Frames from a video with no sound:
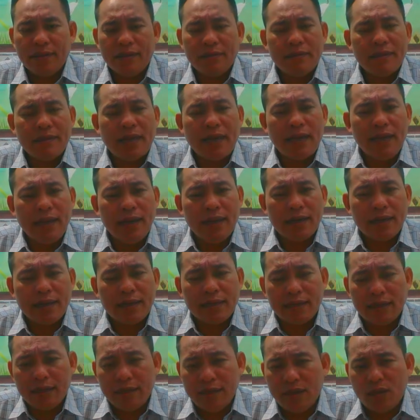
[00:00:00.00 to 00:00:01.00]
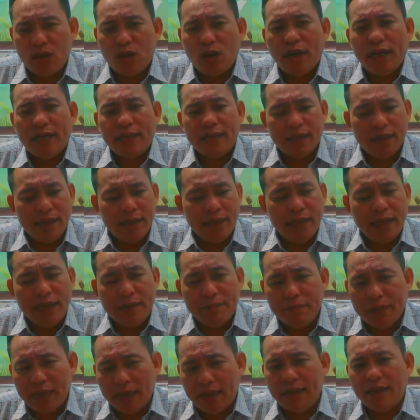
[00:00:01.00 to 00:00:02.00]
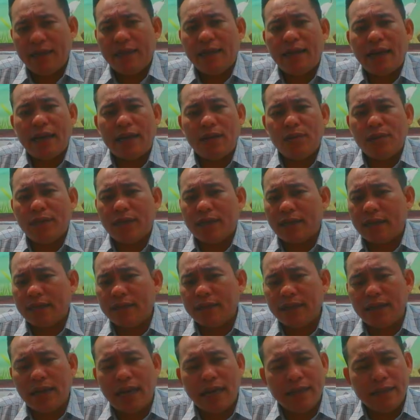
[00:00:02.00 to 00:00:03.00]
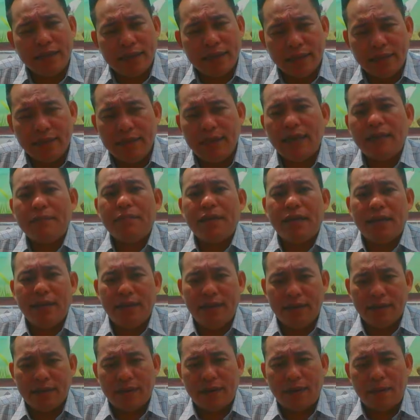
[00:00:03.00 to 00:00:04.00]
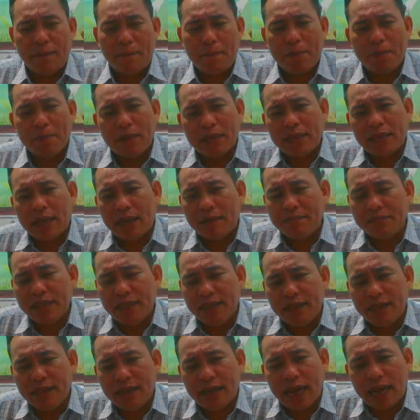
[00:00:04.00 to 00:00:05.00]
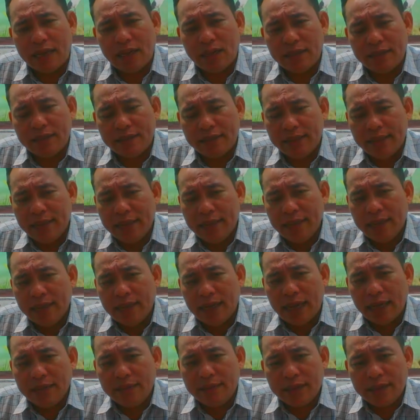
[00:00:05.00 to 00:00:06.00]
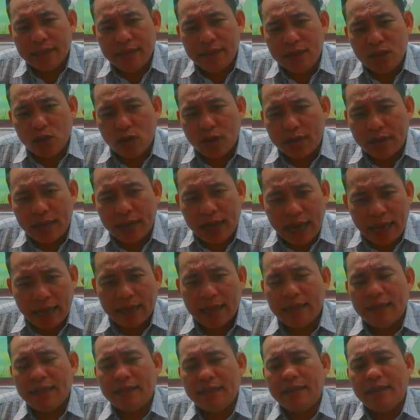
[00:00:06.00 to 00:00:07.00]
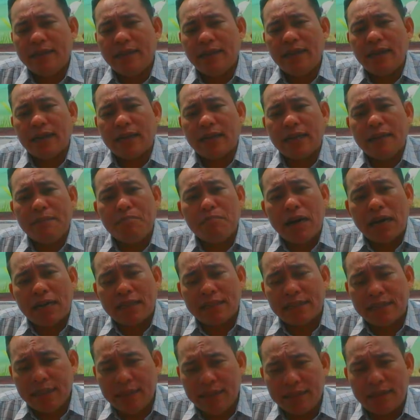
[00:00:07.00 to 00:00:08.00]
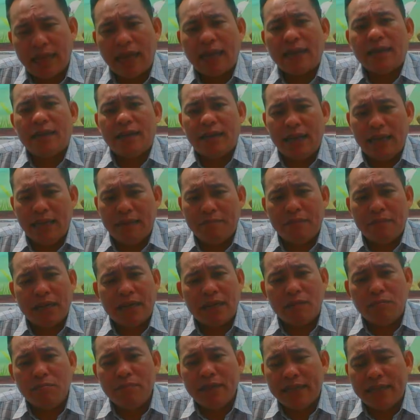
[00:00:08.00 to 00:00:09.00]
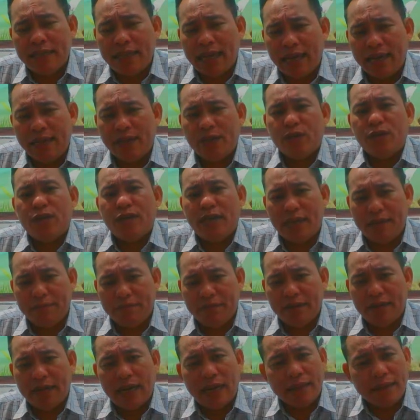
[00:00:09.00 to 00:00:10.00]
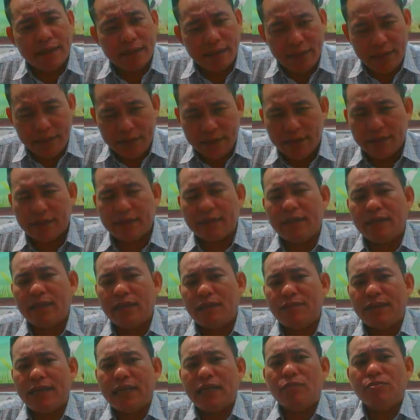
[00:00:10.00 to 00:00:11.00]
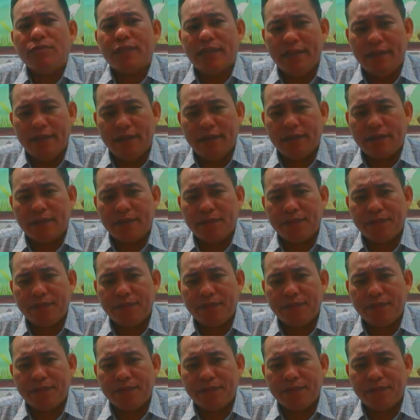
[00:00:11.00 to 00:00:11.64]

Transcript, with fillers: đây là cái cơ hội thời điểm này này anh nói thật cảnh tê anh chữ em là được đó mà thậm chí là anh anh chữ còn nặng hơn nữa là cái bậc sinh thành đó em mà không biết dạy dỗ em anh chữ được chứ không phải không chữ được